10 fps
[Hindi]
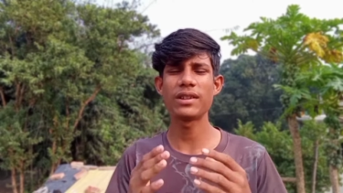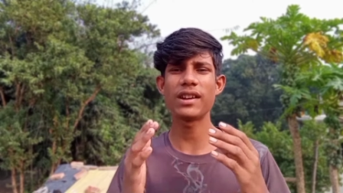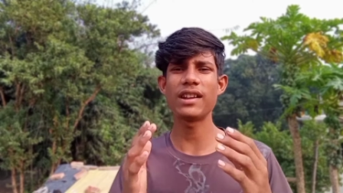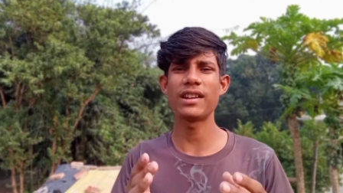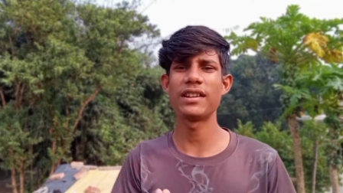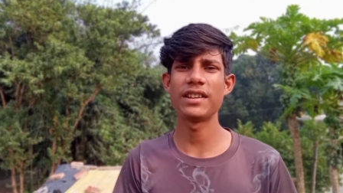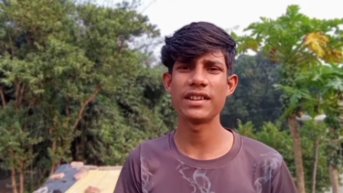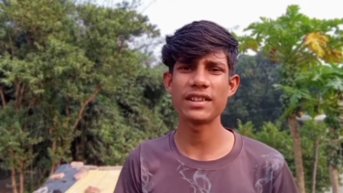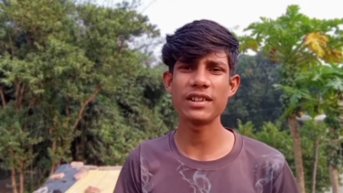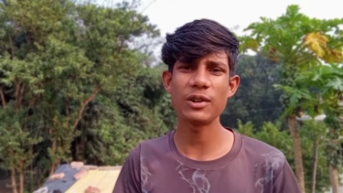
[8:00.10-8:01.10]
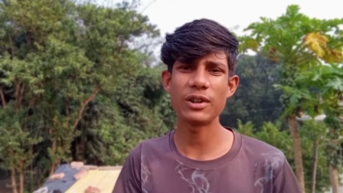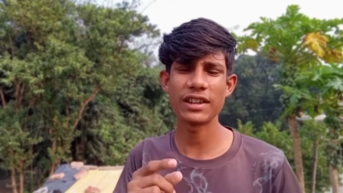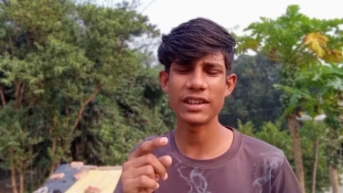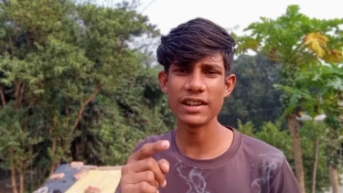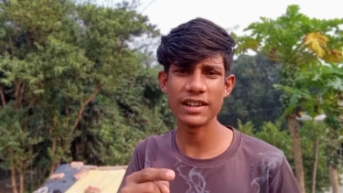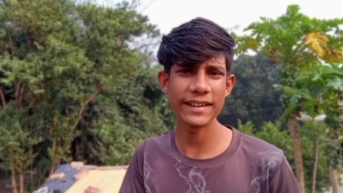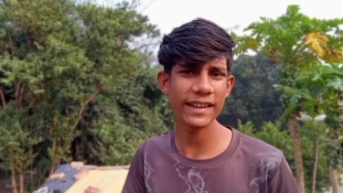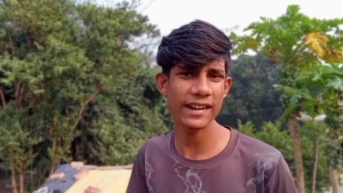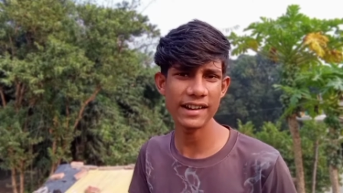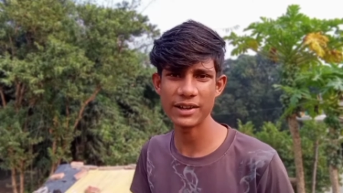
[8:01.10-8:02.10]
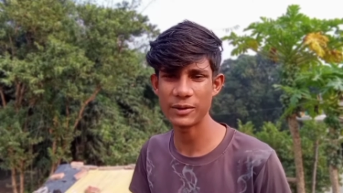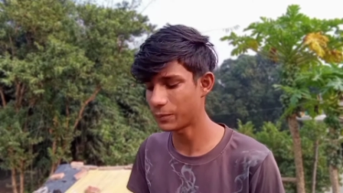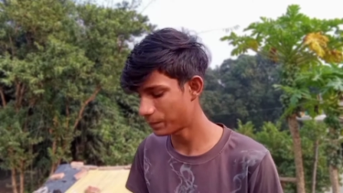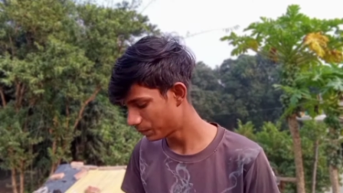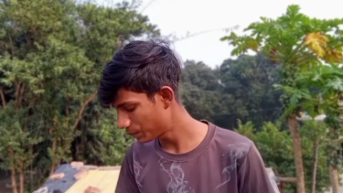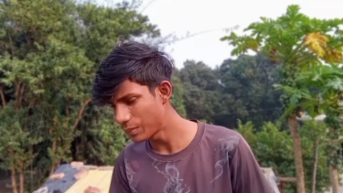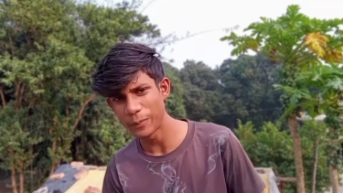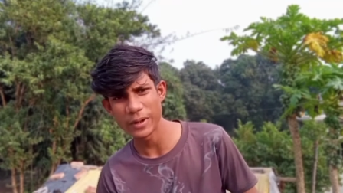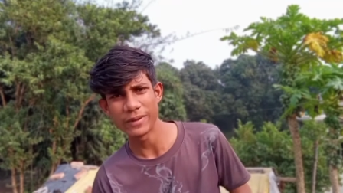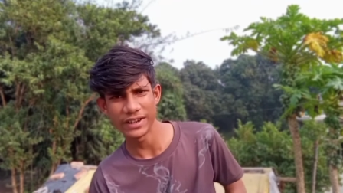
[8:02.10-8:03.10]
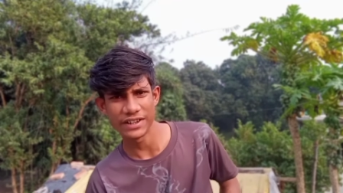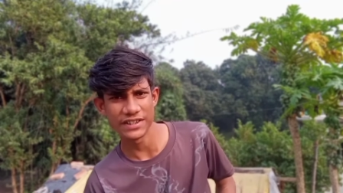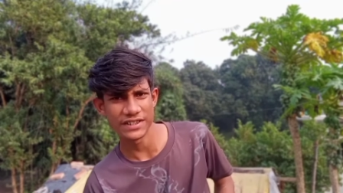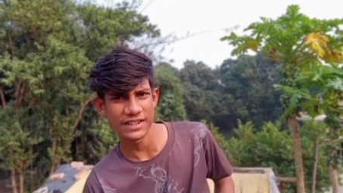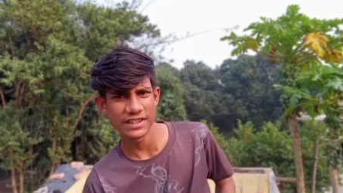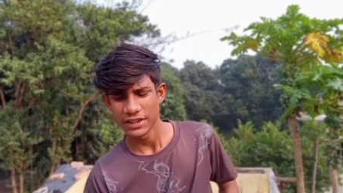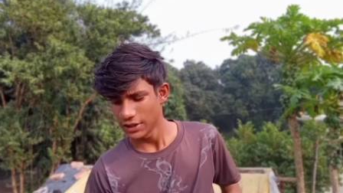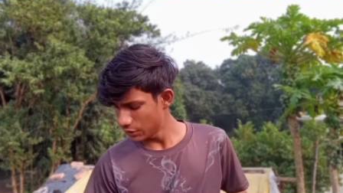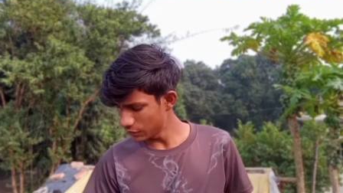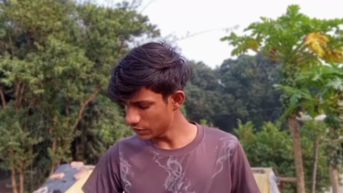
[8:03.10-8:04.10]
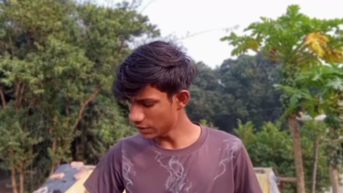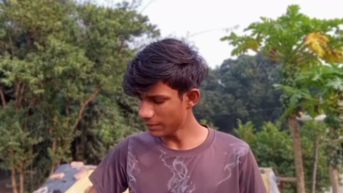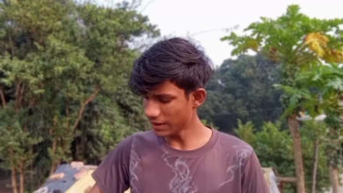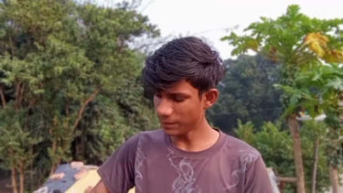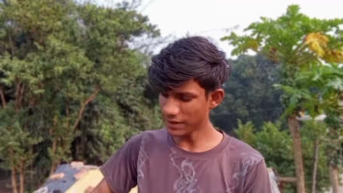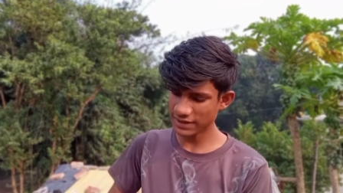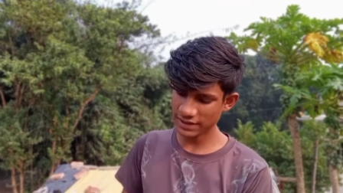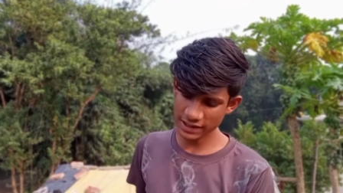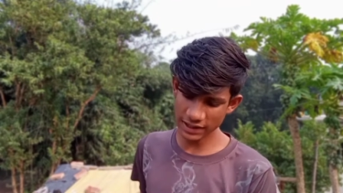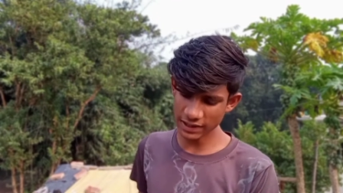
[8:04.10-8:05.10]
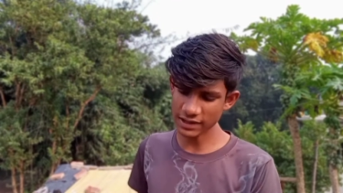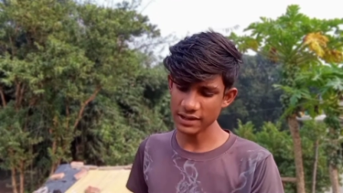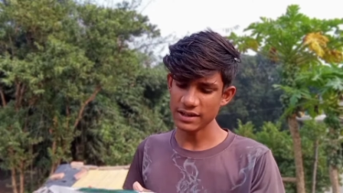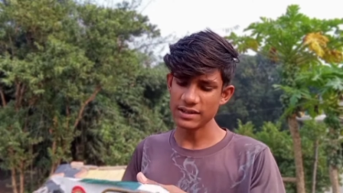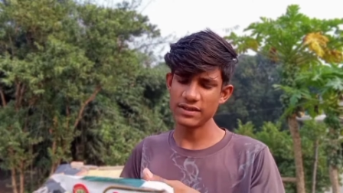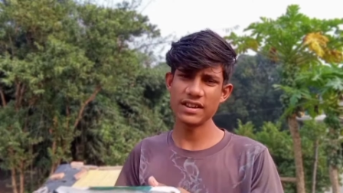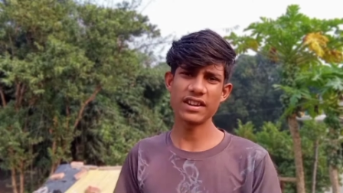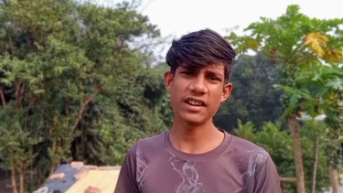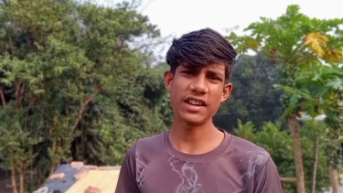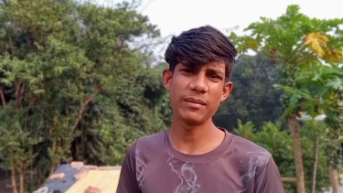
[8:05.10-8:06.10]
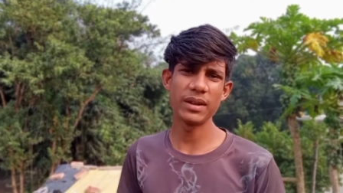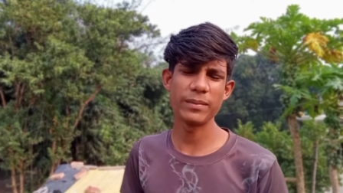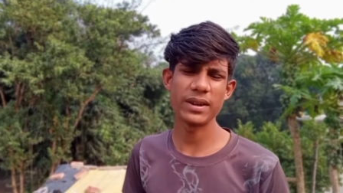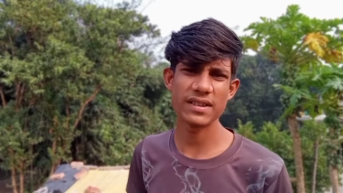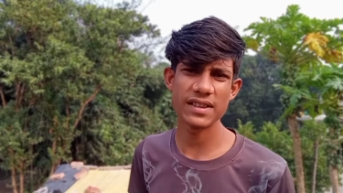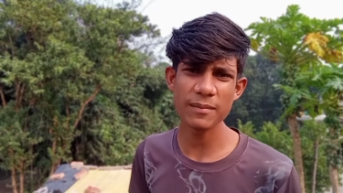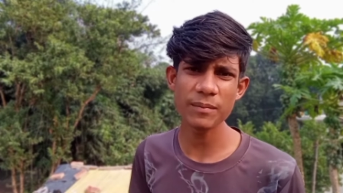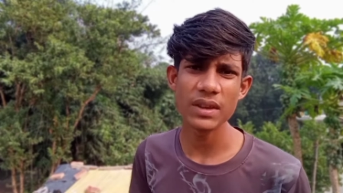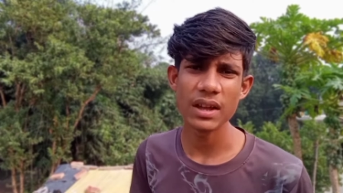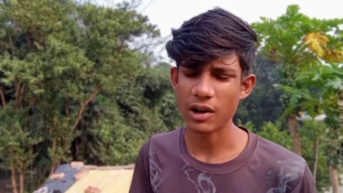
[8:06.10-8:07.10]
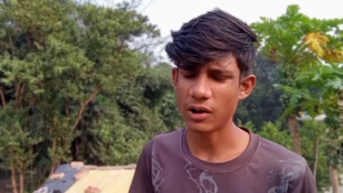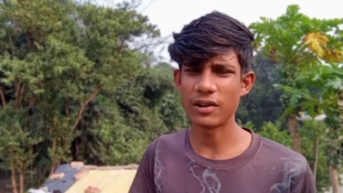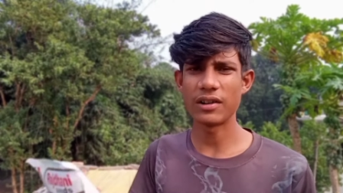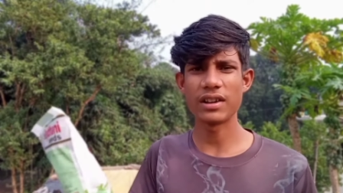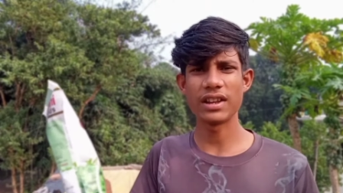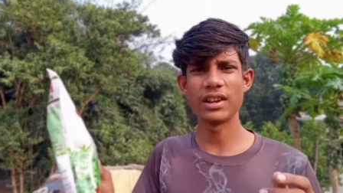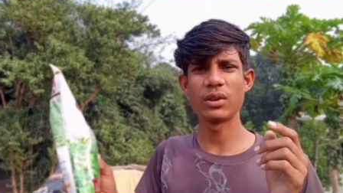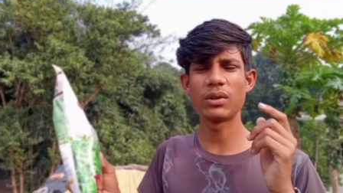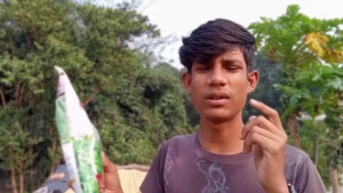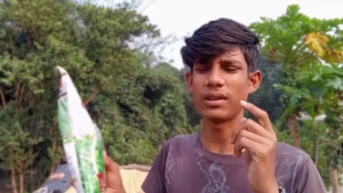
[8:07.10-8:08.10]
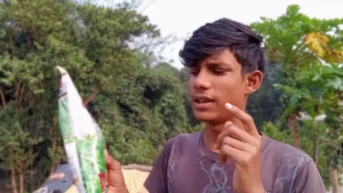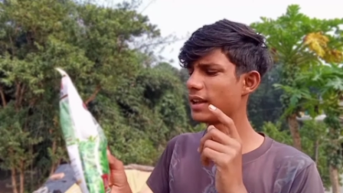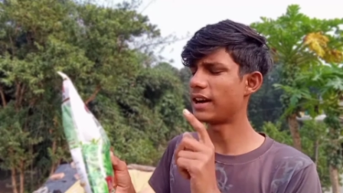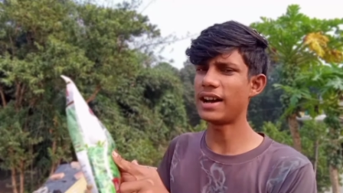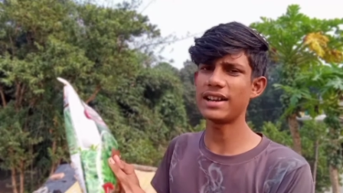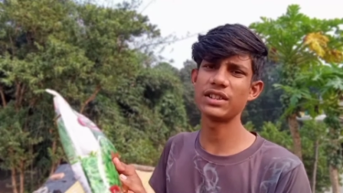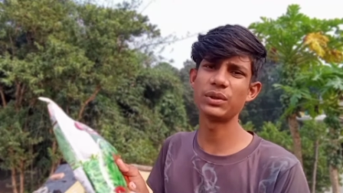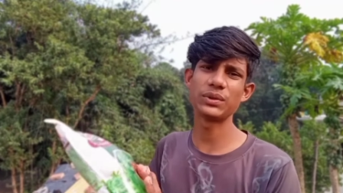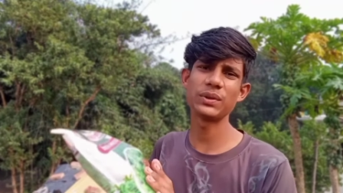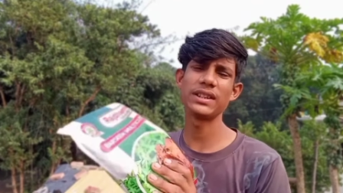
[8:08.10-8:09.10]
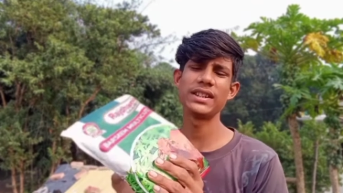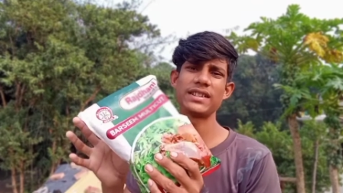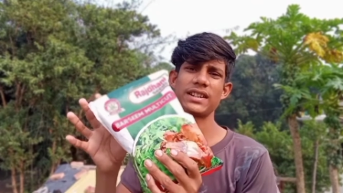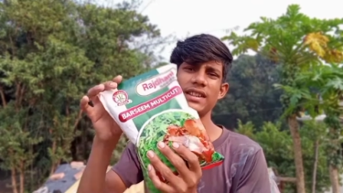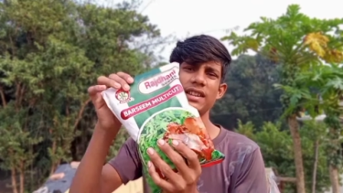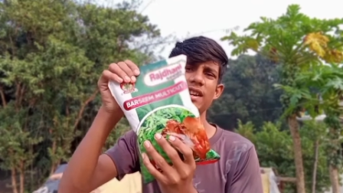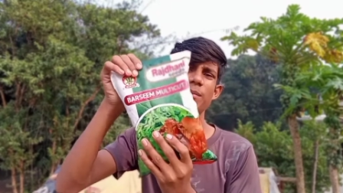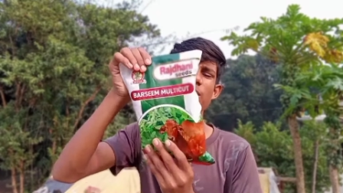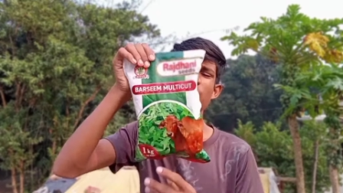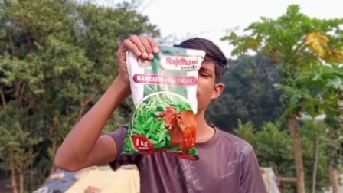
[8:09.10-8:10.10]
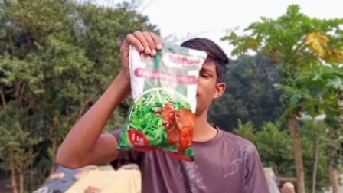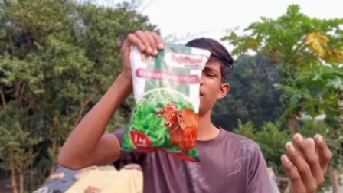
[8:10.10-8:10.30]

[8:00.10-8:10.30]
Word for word: हूँ क्या लाने गया था और क्या लेकर आया हूँ पुपरी मार्केट से तो दोस्तों हमारे पास ये है जिनका नाम है बरसिम और इन ये घास है दोस्तों ये देख सकते हैं आप लोग